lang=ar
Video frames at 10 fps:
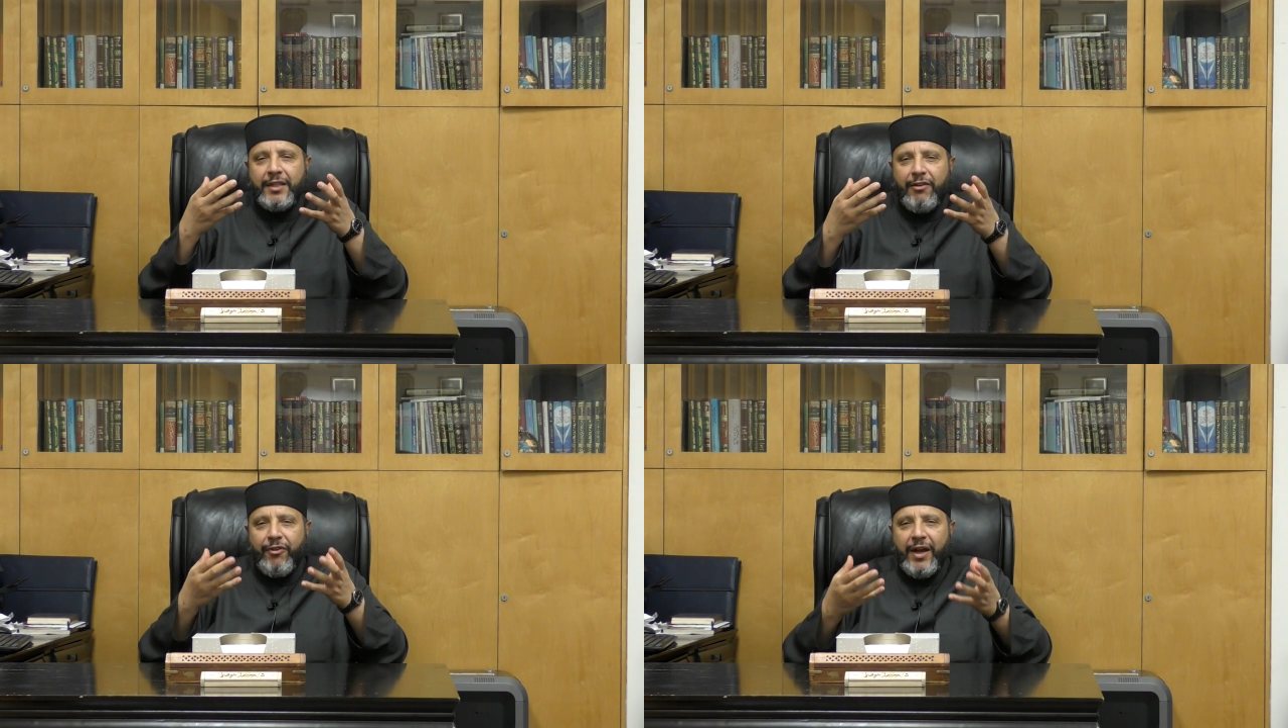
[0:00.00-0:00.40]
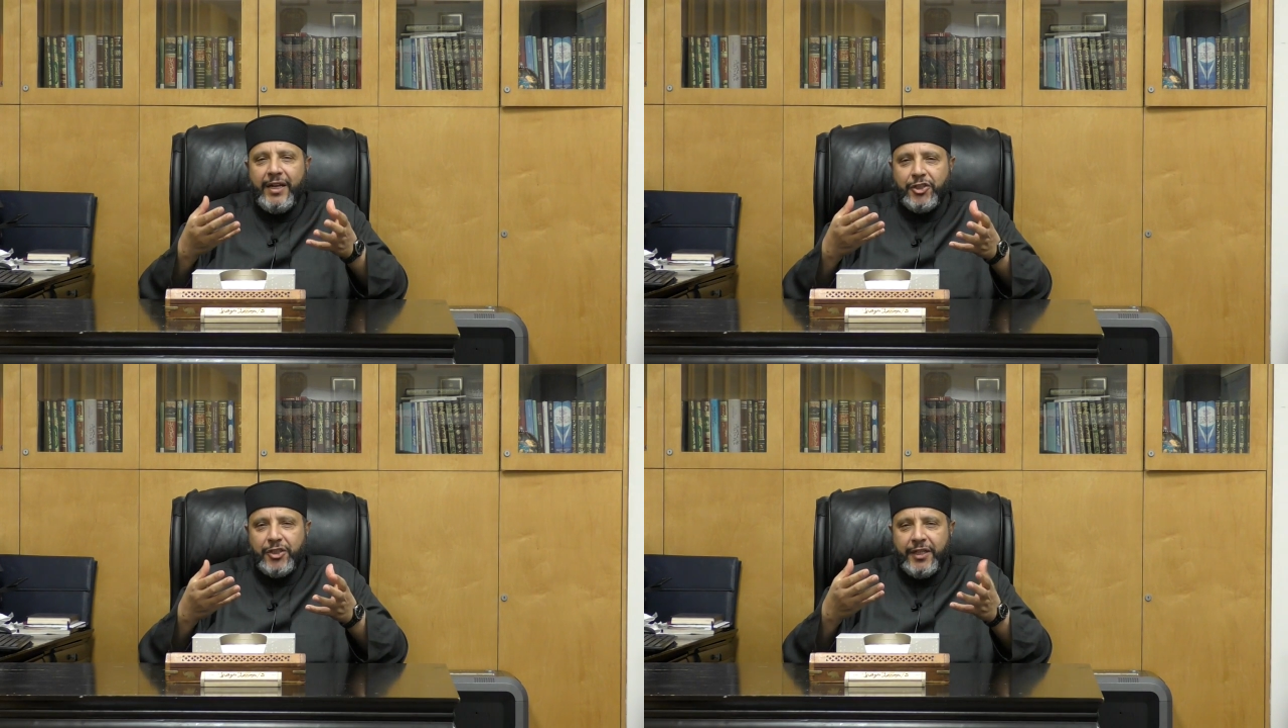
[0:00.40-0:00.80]
تفعل
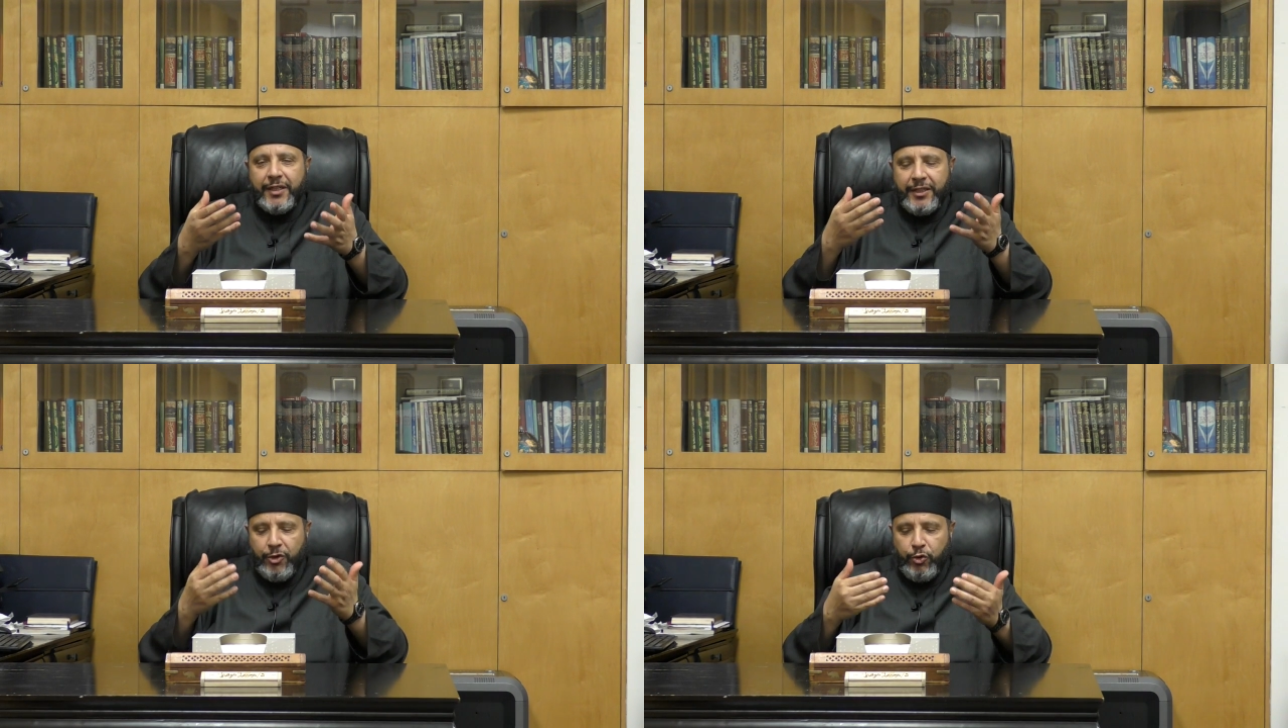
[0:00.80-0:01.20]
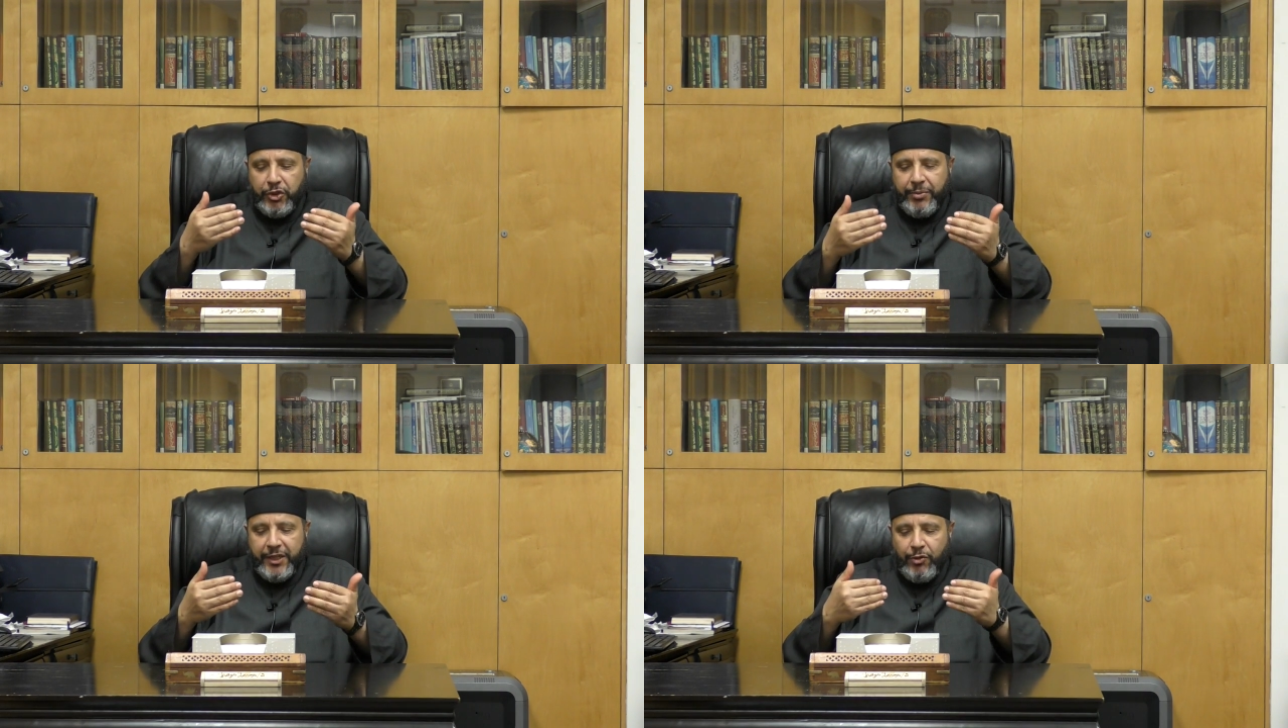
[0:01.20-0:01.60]
الشيء
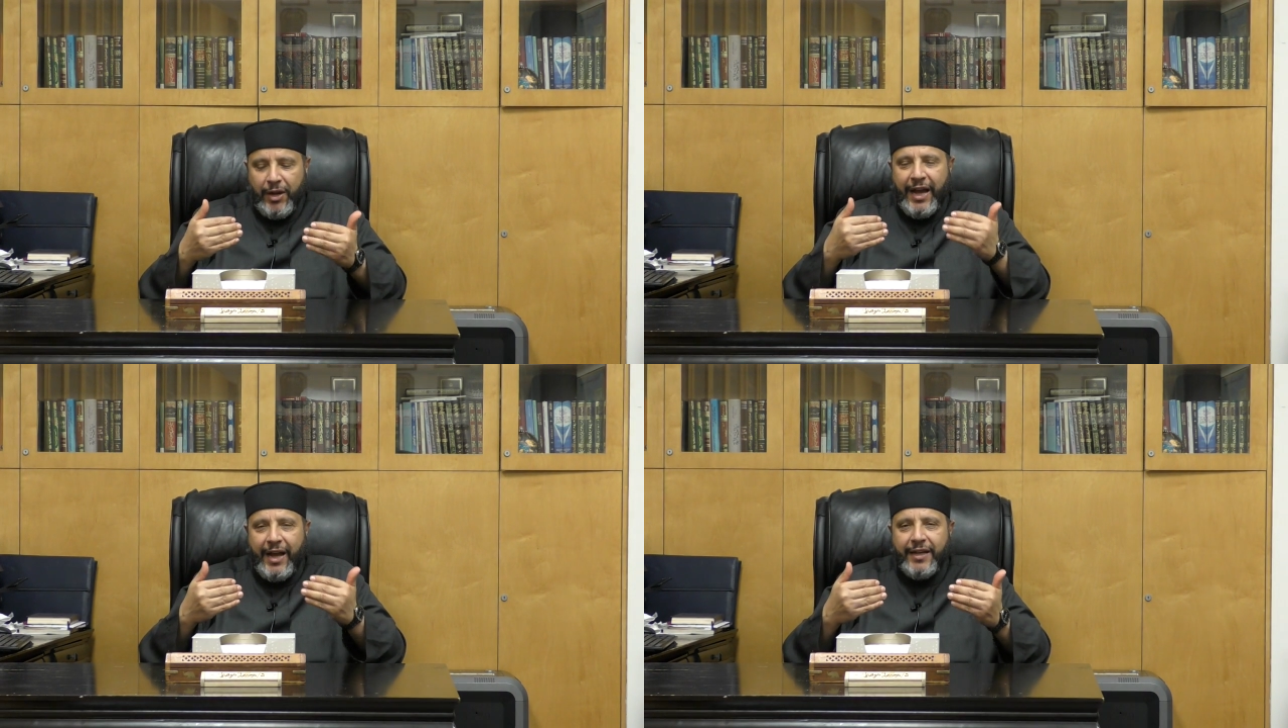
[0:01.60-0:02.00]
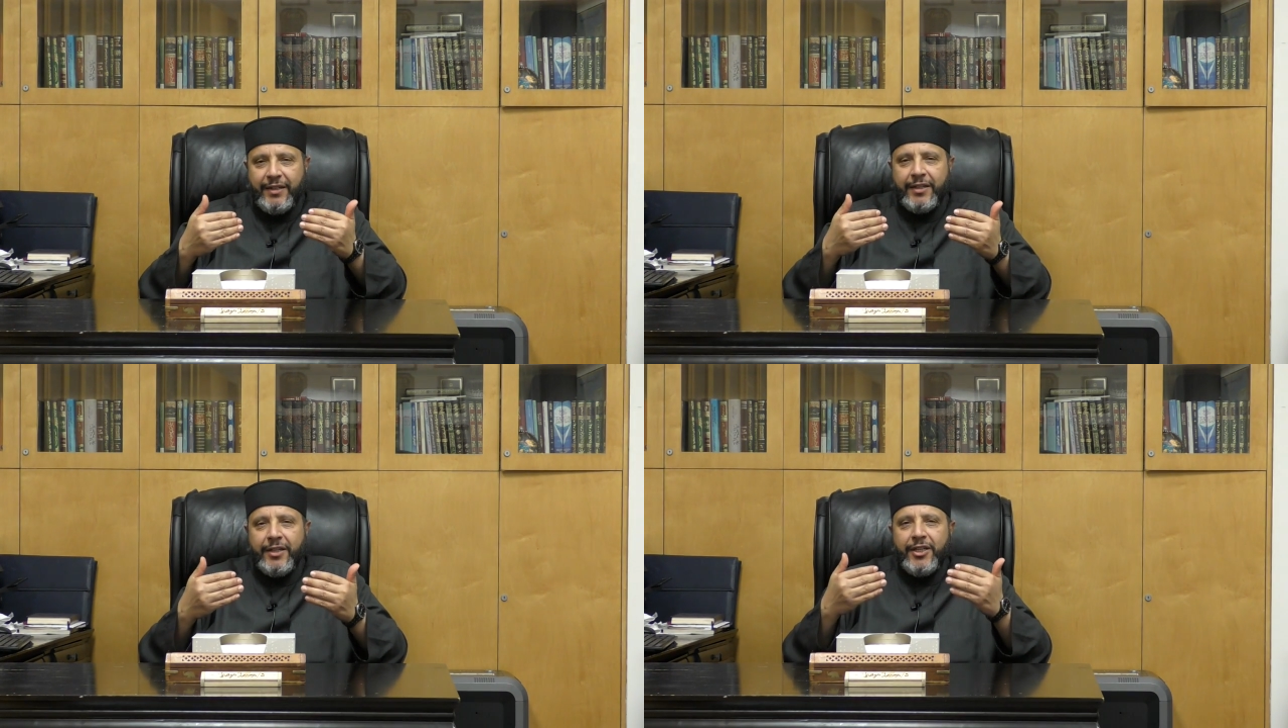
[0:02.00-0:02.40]
يحجبك يقعدك